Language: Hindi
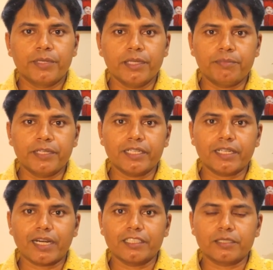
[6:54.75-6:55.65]
फिर फिट
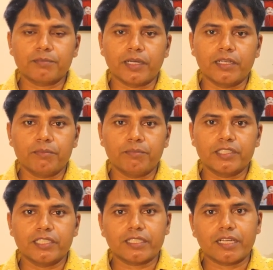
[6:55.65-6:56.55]
कराने से पहले
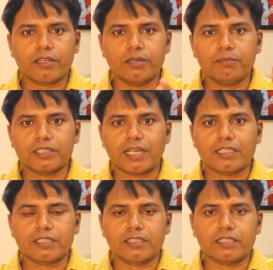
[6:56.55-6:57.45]
बच्चे का गम
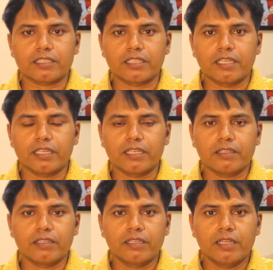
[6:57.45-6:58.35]
मसाज कर सकते हैं
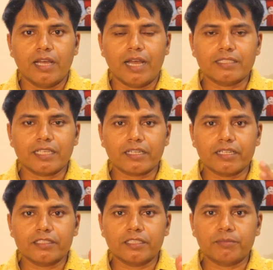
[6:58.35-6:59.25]
ऐसा
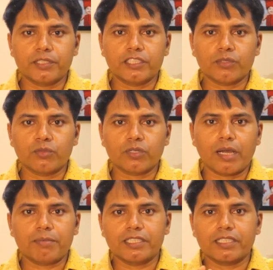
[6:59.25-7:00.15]
करने से बच्चे को
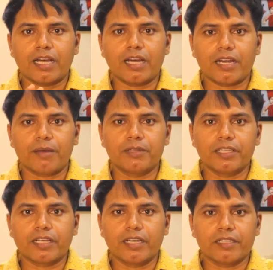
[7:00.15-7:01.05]
काफ़ी ज़्यादा आराम
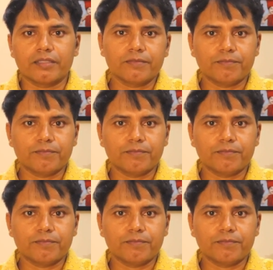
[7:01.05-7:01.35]
मिलता है